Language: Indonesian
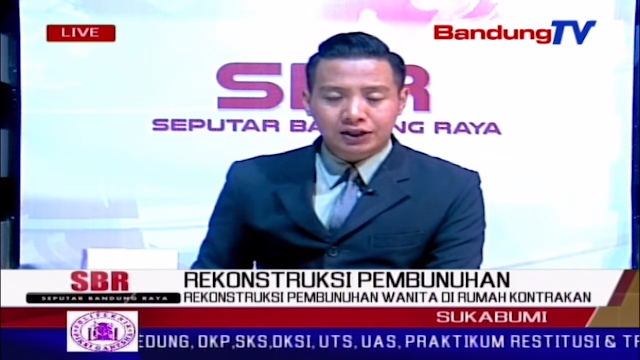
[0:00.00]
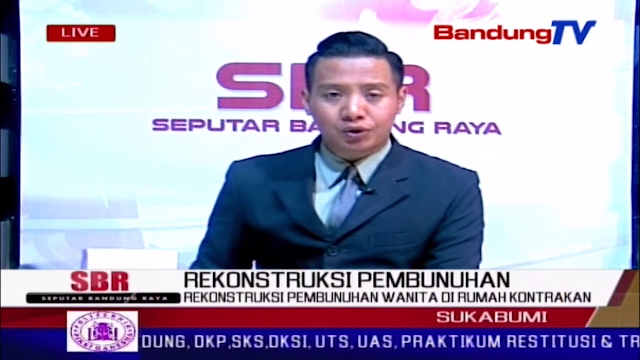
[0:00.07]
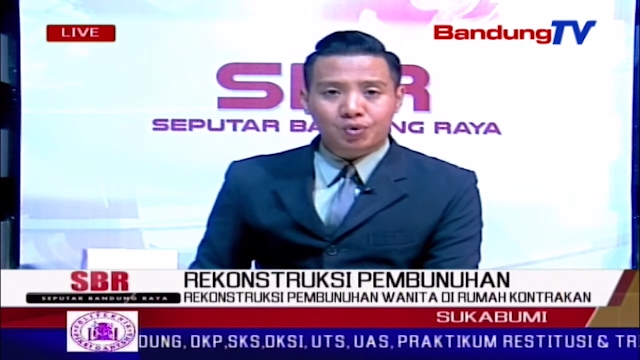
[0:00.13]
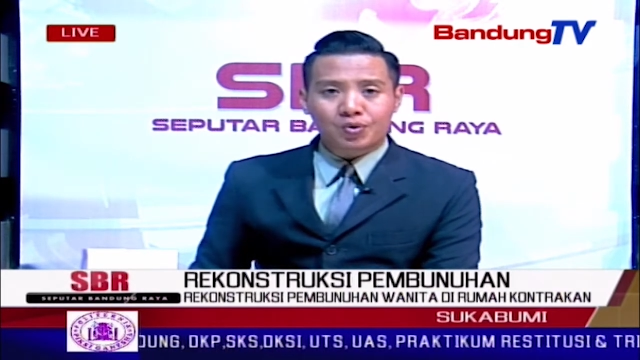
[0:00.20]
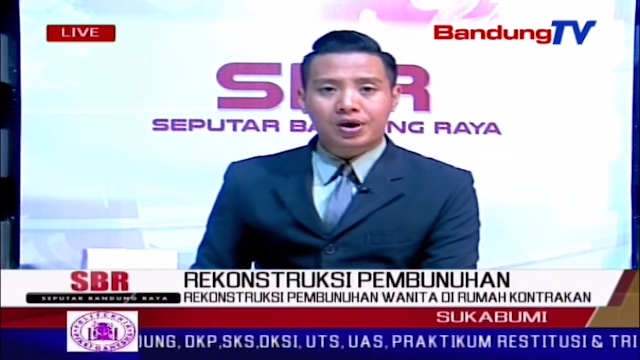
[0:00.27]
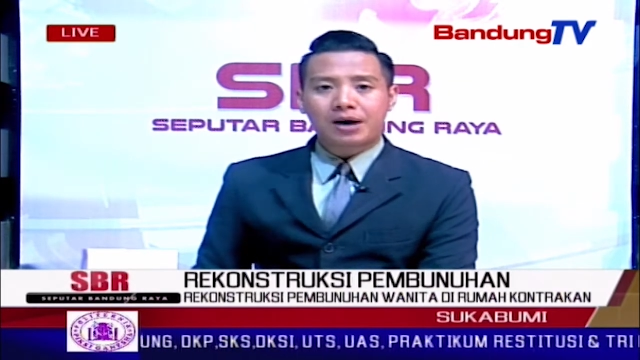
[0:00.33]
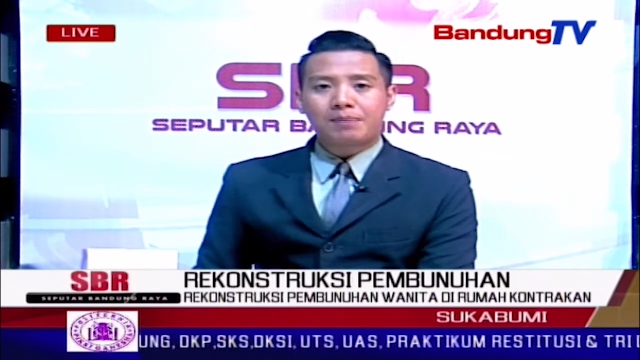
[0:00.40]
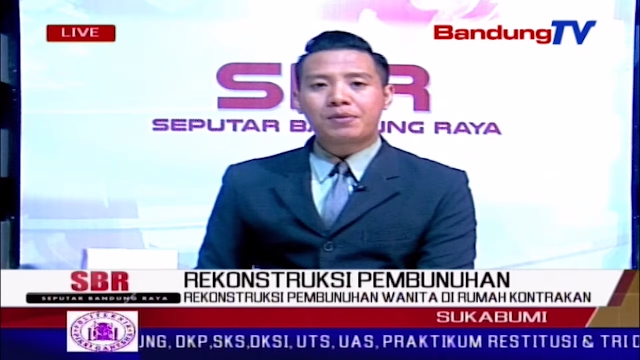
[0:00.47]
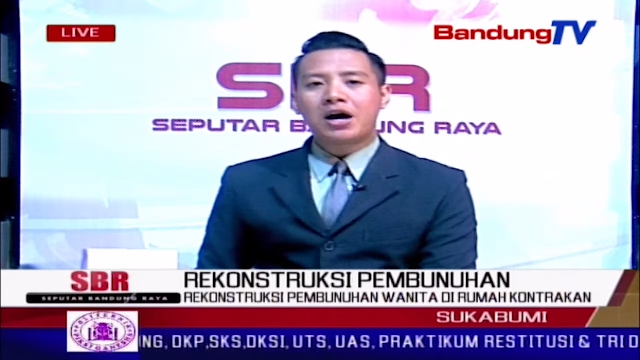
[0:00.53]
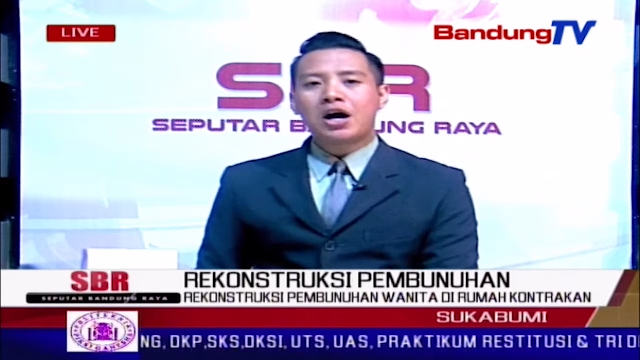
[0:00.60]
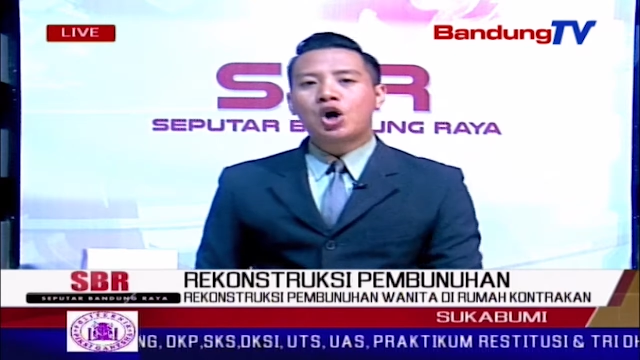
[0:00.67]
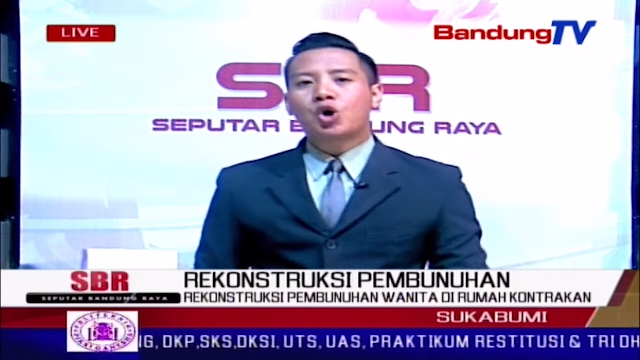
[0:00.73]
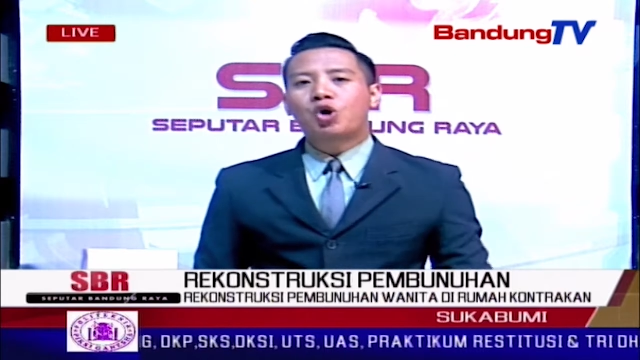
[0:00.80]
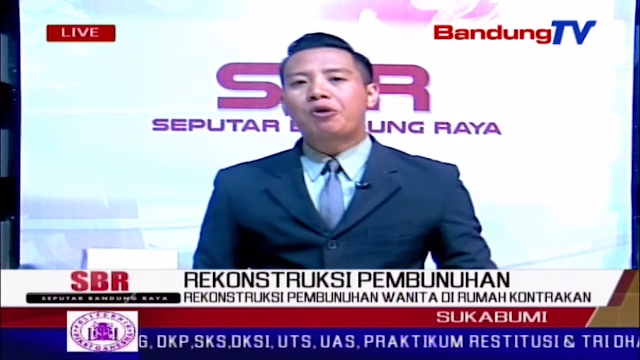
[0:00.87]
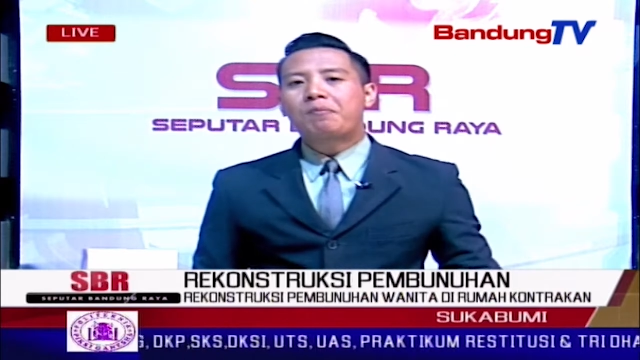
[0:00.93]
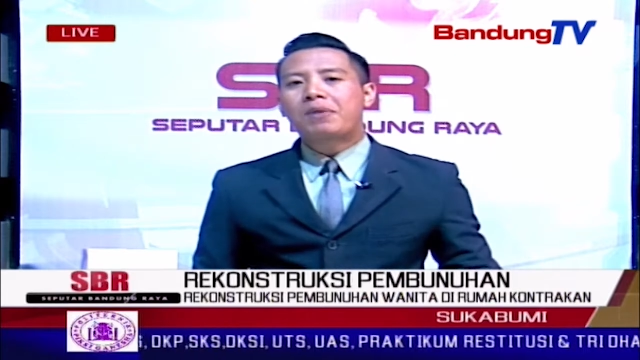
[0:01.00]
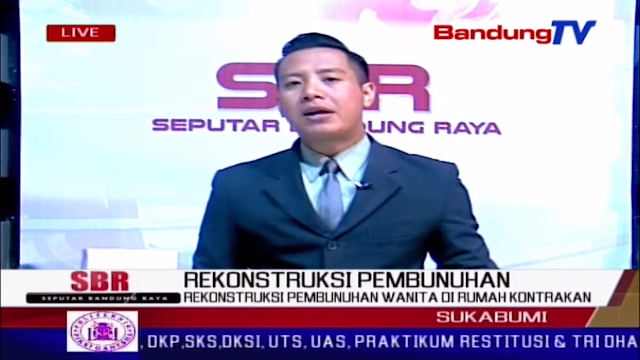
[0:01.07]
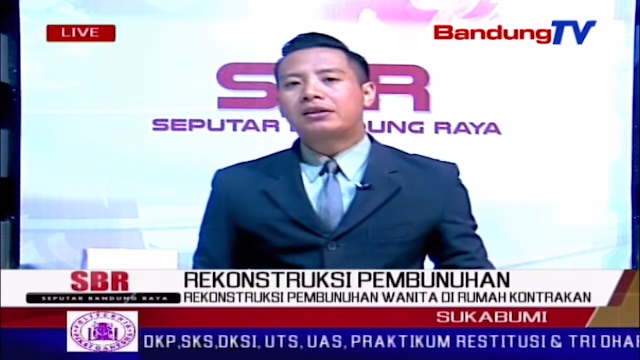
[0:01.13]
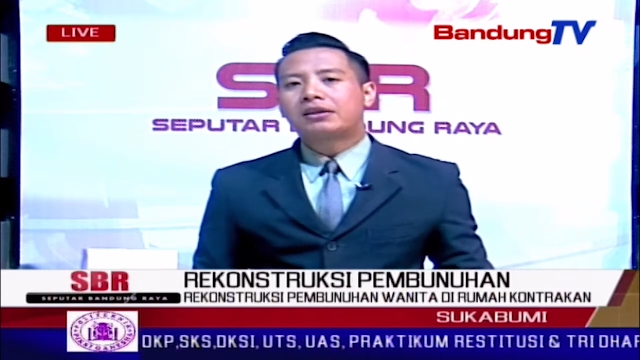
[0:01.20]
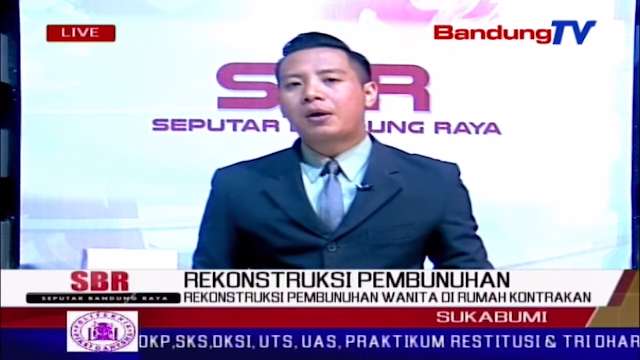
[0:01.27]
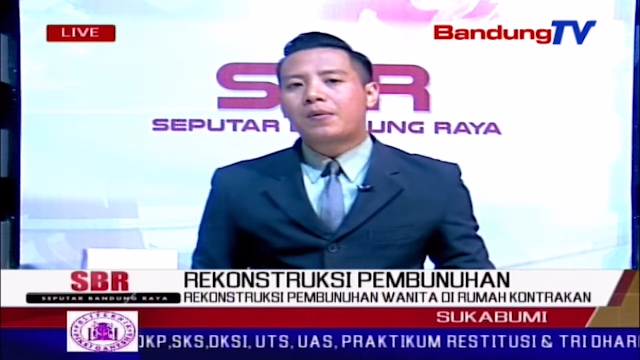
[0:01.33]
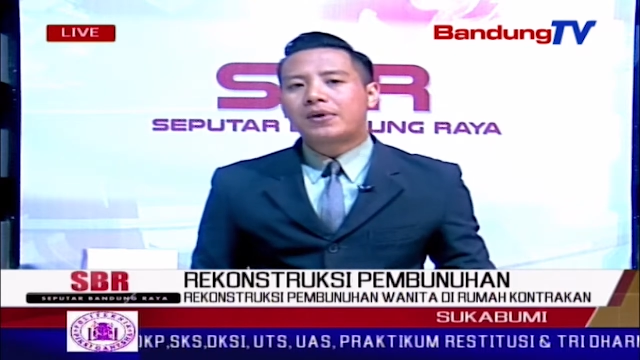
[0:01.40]
Terungkap, korban
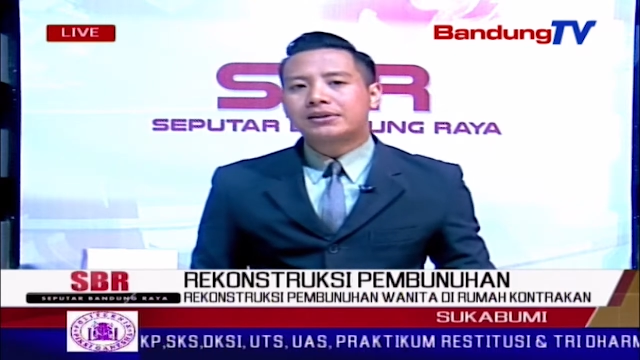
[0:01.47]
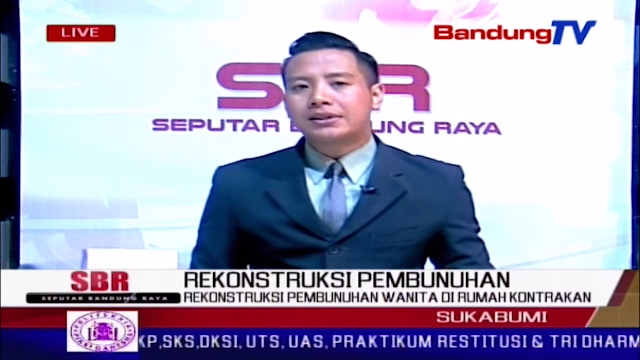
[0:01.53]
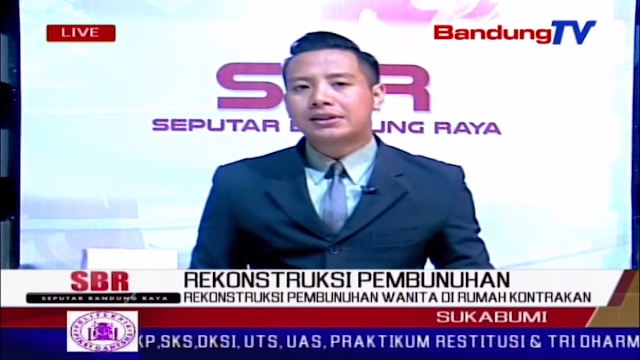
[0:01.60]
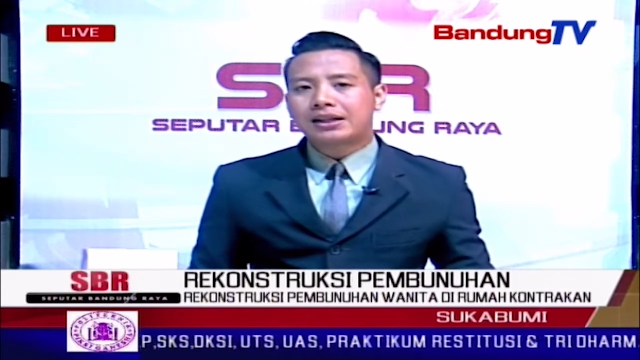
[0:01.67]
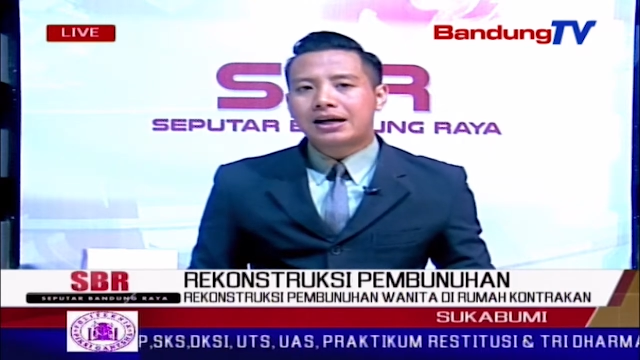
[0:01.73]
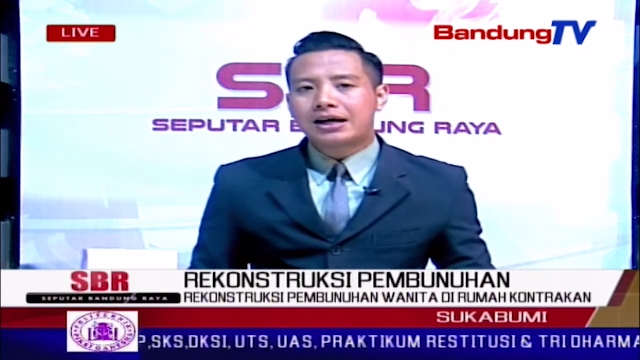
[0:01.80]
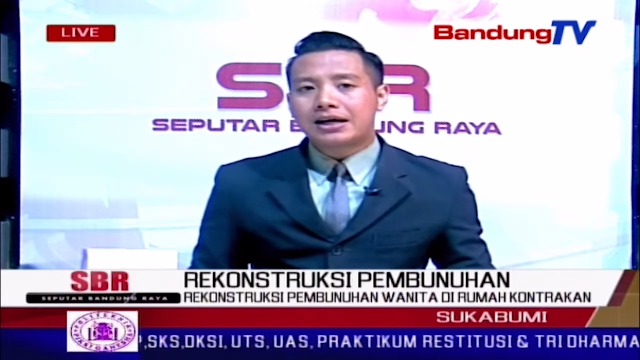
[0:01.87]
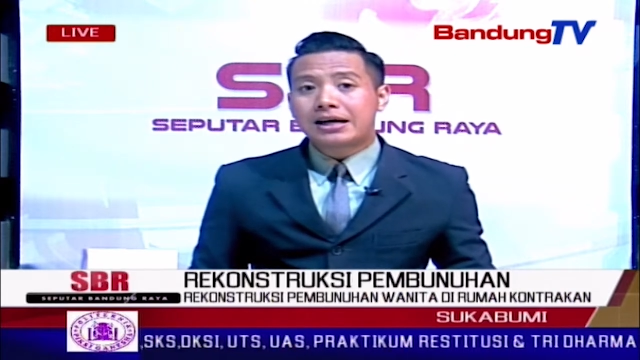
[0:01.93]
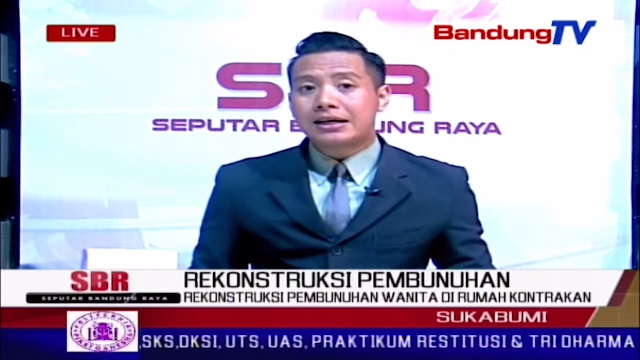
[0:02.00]
tewas setelah